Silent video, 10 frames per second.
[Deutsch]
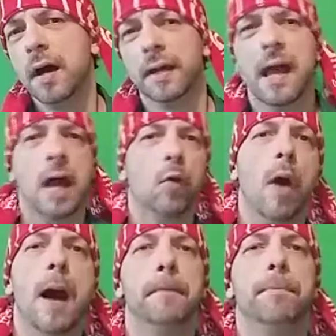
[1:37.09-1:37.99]

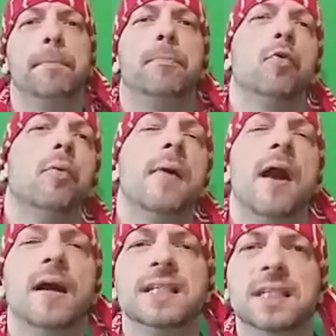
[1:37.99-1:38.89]
Nano
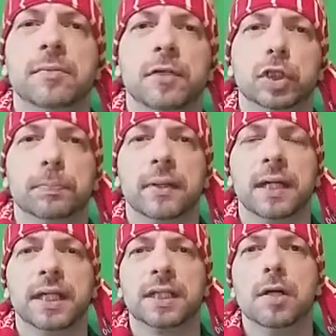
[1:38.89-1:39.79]
Ampoma ist im
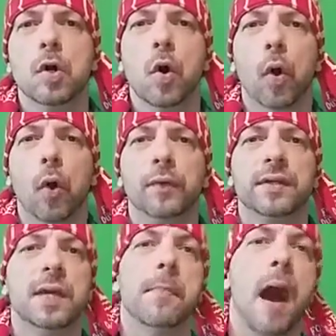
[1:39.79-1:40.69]
Gespräch
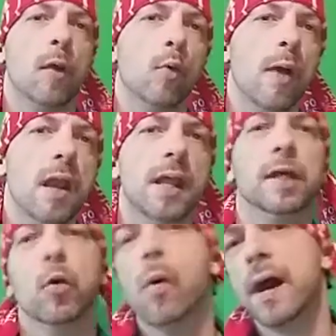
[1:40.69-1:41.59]
und Emanuel
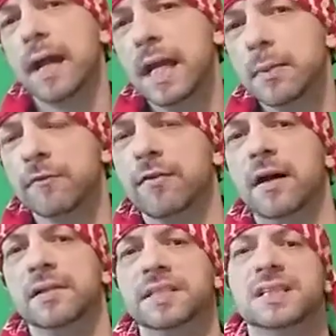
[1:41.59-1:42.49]
Eoa
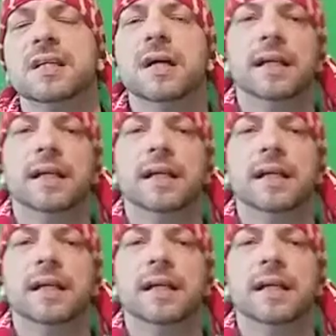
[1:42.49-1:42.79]
ebenfalls.